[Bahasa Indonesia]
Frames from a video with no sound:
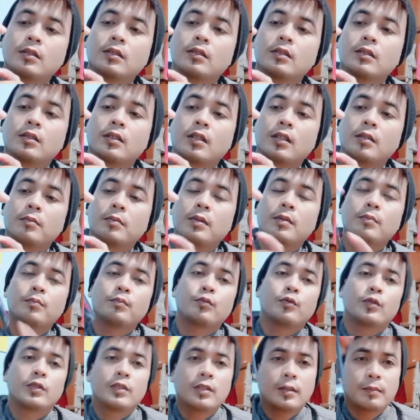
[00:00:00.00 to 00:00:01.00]
saya
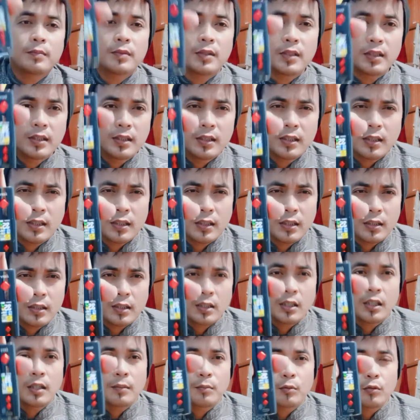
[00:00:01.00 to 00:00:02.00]
mampu isapnya di sini hanya
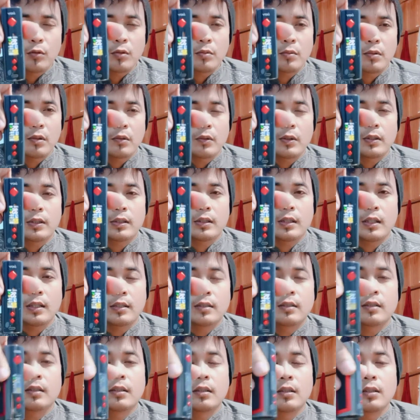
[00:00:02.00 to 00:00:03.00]
35 watt
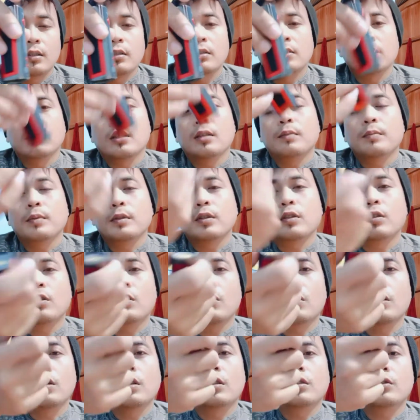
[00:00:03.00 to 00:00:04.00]
guys tapi
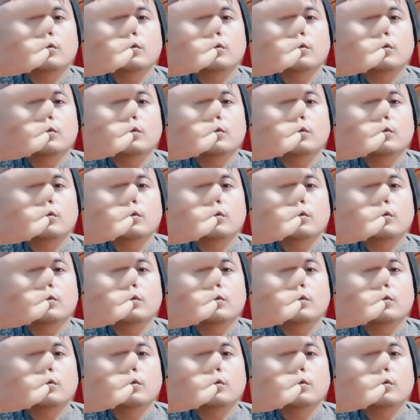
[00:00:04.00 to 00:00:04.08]
kalau yang